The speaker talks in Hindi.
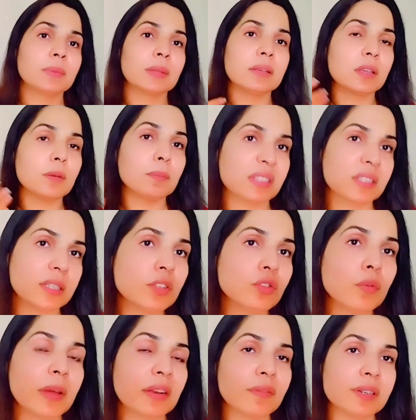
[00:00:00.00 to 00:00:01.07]
इसके मजीद जो
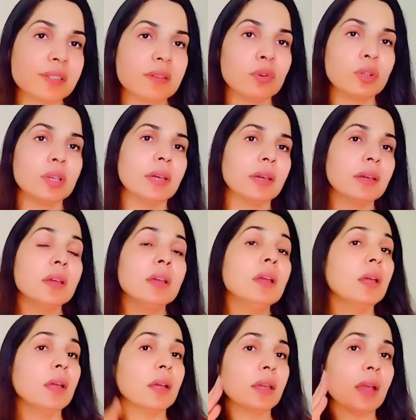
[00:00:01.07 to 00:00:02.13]
बेनिफिट्स हैं वो ये है
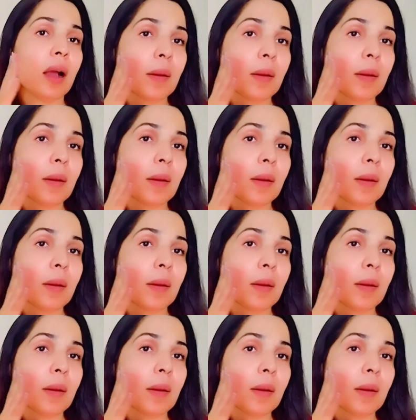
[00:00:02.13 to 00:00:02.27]
कि